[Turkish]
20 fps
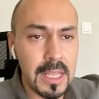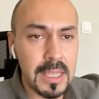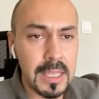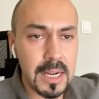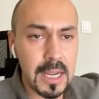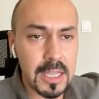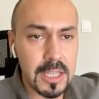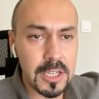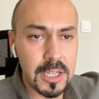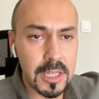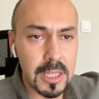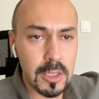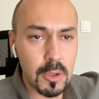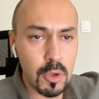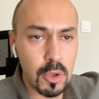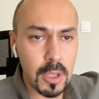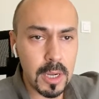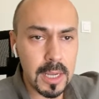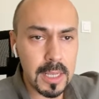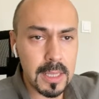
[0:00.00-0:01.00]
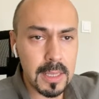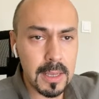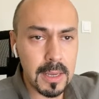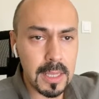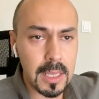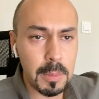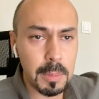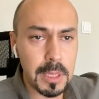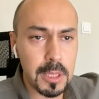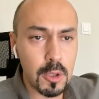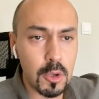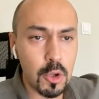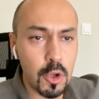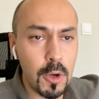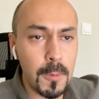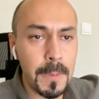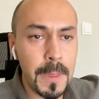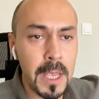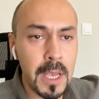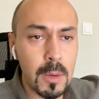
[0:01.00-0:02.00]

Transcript: direnç alanı olarak takip ediliyor.